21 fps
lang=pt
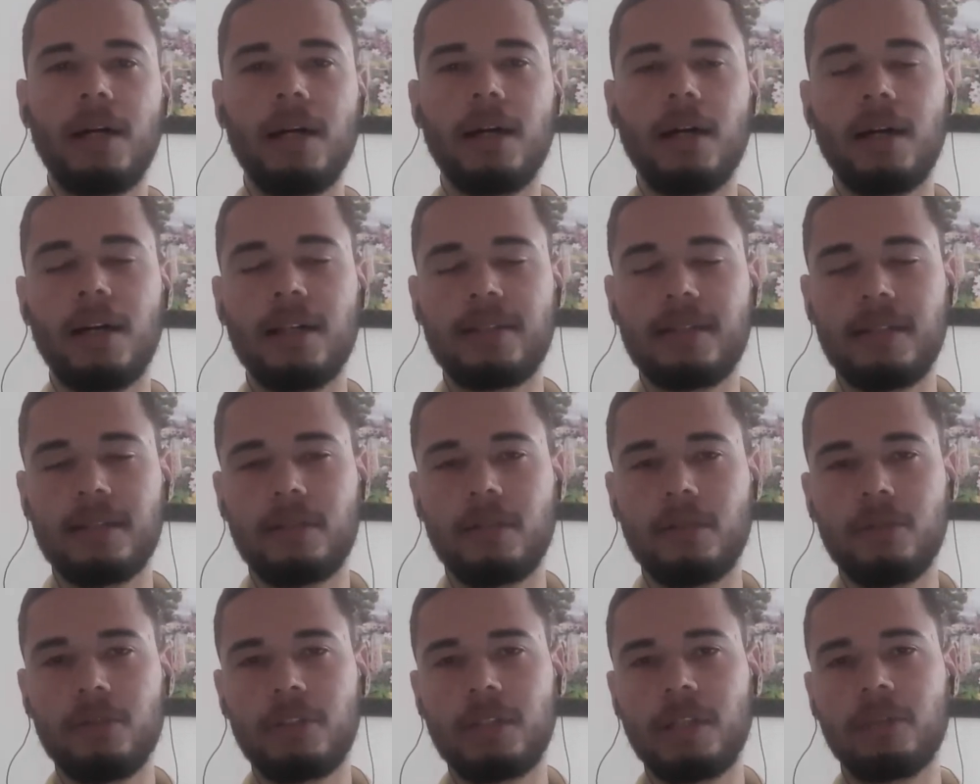a, a seleção
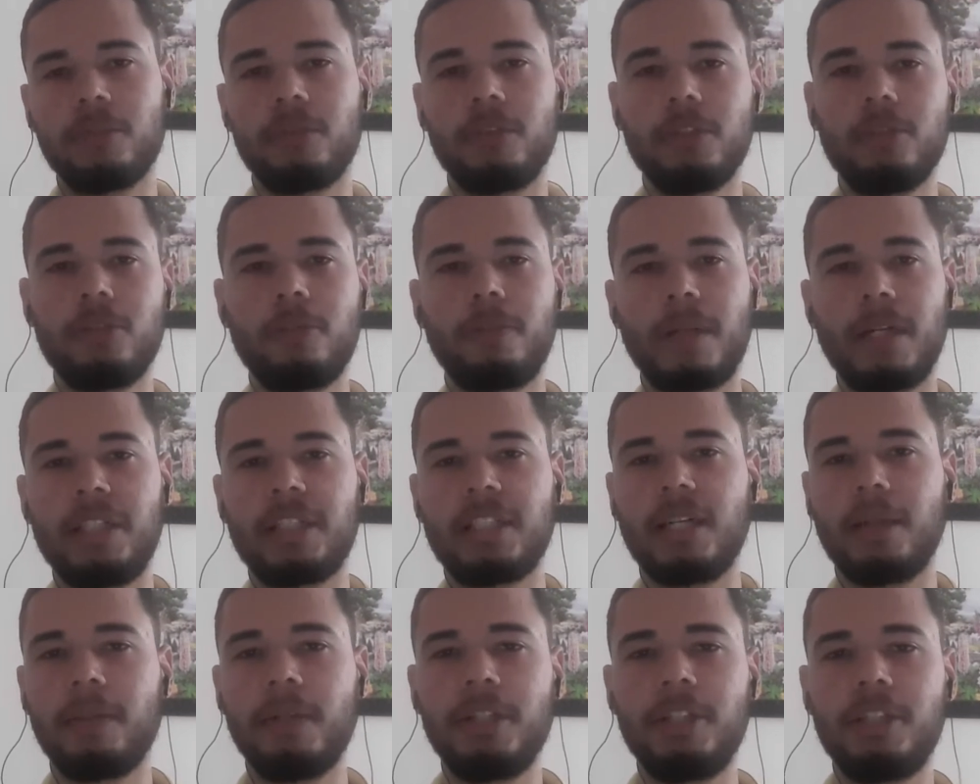dos Estados Unidos
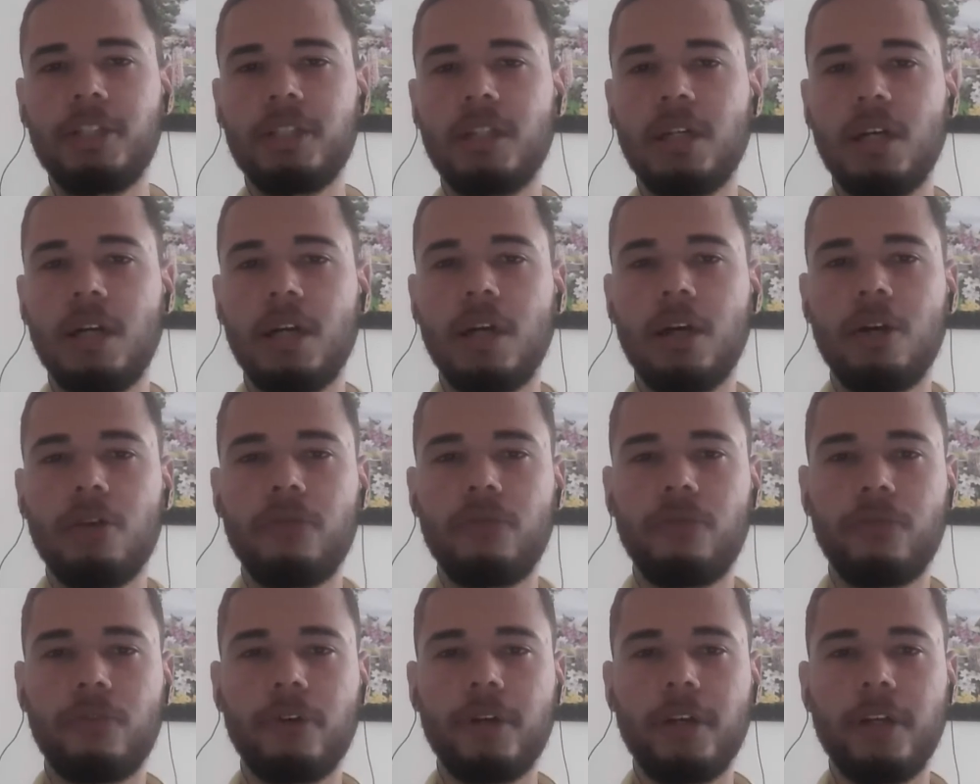praticamente
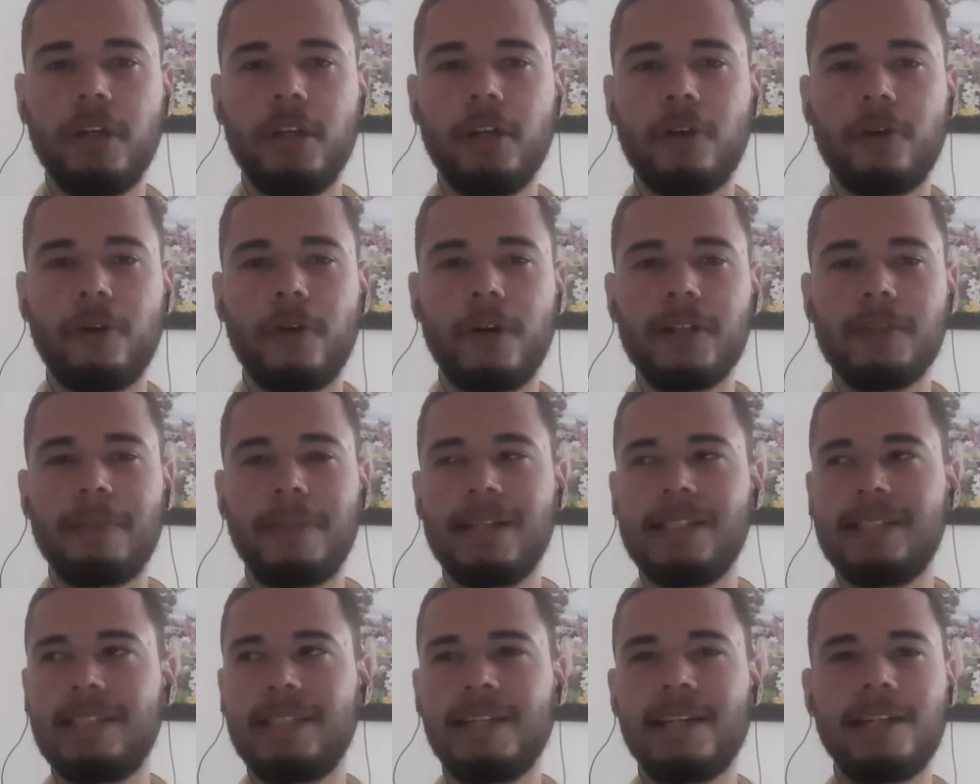foi quase,
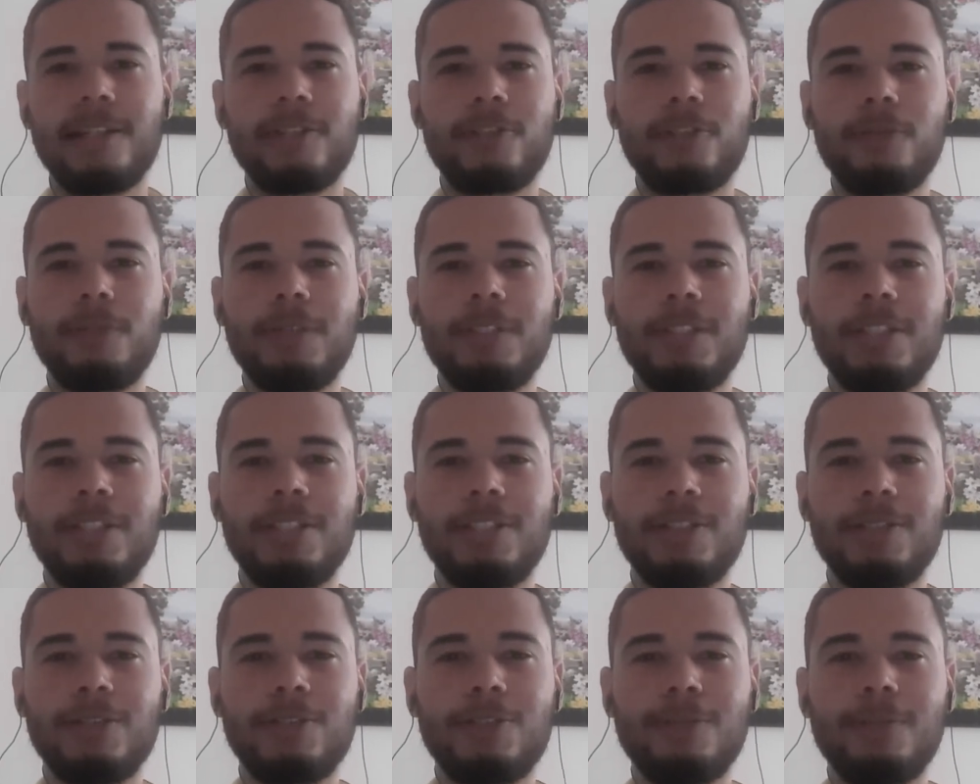parecia que era
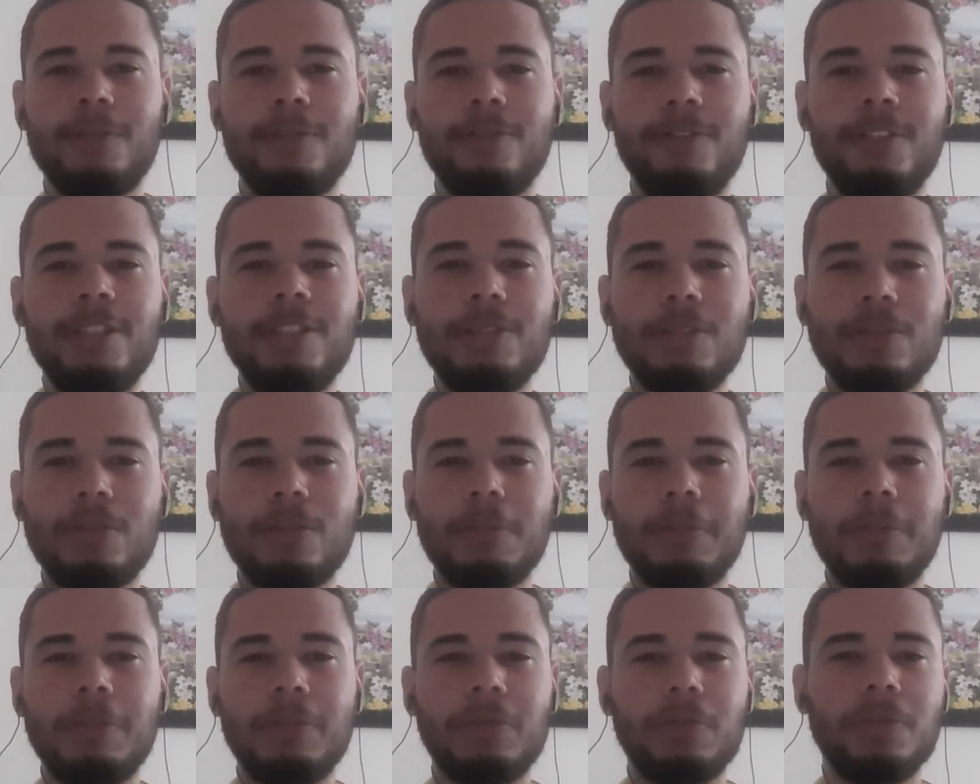sub-20, sub
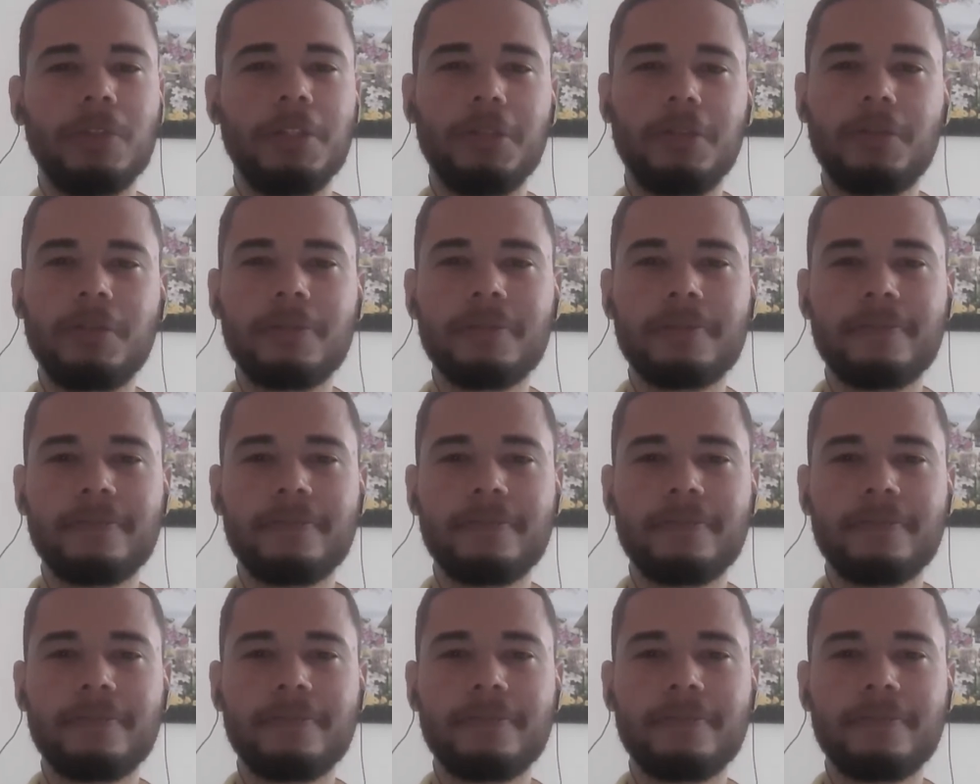sub-18.